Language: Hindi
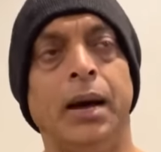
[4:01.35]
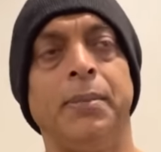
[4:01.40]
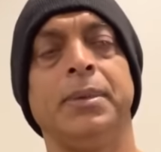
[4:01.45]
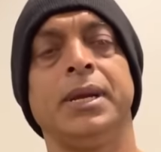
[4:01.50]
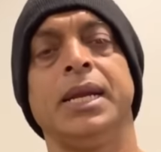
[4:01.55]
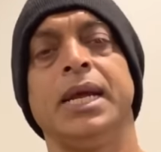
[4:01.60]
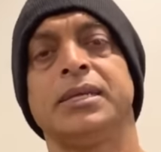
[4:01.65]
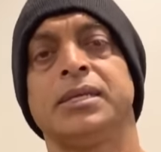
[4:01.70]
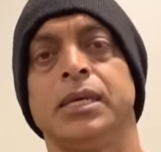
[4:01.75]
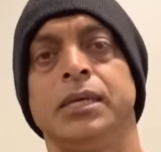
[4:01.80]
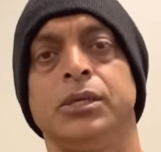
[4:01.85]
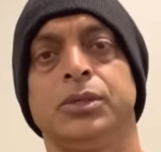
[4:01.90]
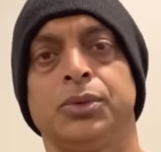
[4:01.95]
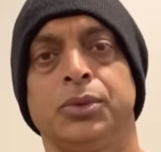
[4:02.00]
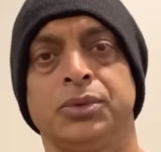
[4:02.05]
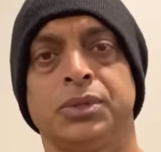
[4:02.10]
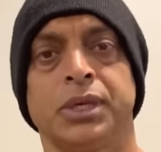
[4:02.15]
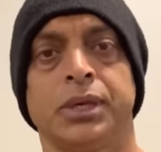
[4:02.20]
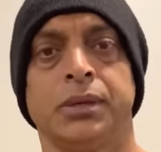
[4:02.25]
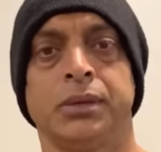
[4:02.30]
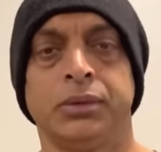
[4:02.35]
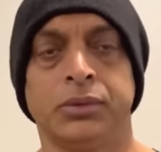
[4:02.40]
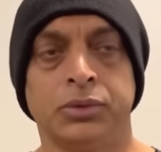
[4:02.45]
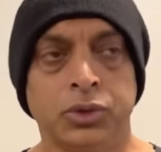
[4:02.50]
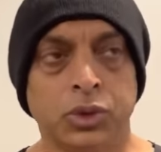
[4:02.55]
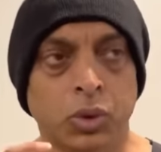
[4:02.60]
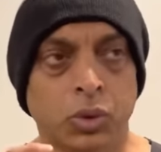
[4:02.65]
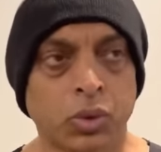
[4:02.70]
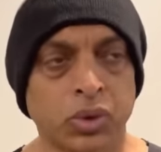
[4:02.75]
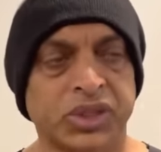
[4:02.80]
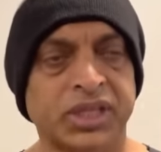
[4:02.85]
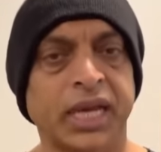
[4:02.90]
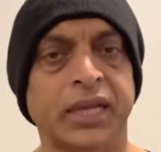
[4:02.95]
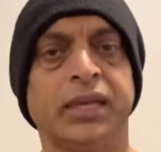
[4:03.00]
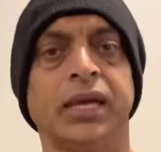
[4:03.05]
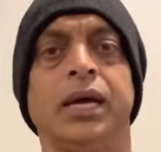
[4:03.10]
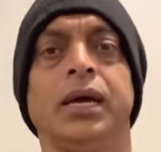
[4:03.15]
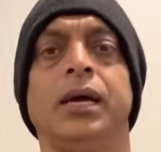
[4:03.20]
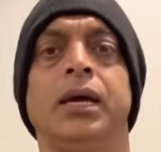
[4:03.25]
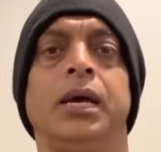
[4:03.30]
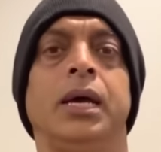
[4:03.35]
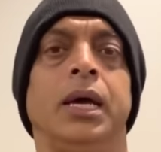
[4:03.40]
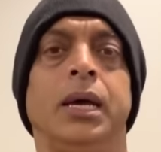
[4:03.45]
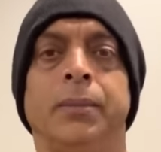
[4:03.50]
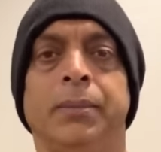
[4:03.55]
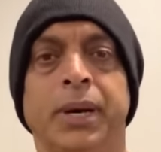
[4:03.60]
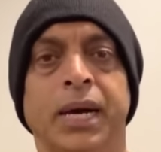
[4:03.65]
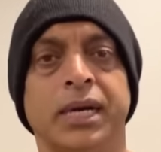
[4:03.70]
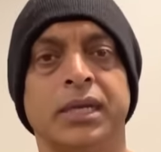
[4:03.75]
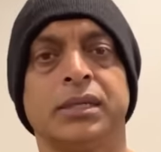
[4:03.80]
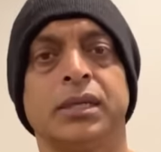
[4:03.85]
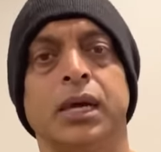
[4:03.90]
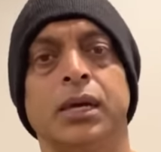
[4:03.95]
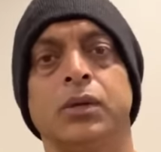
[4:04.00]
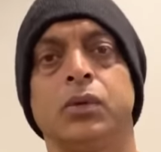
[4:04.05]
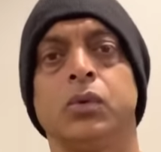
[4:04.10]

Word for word: आमिर ने ऐसा नहीं सोचा जो गुस्सा था पाकिस्तान